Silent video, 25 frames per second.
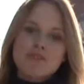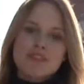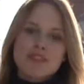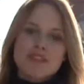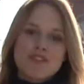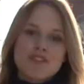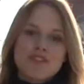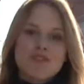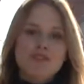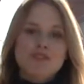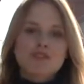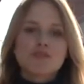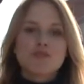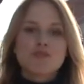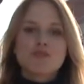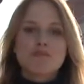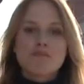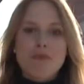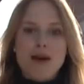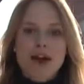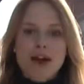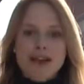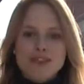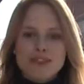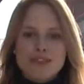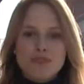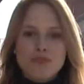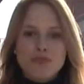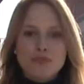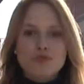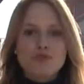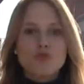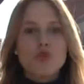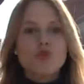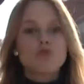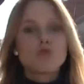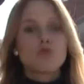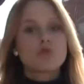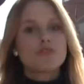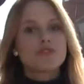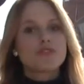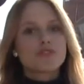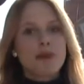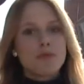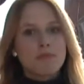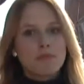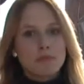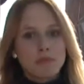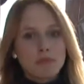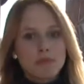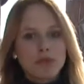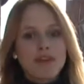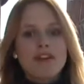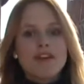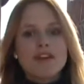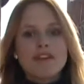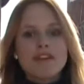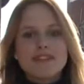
serviços básicos como o SAMU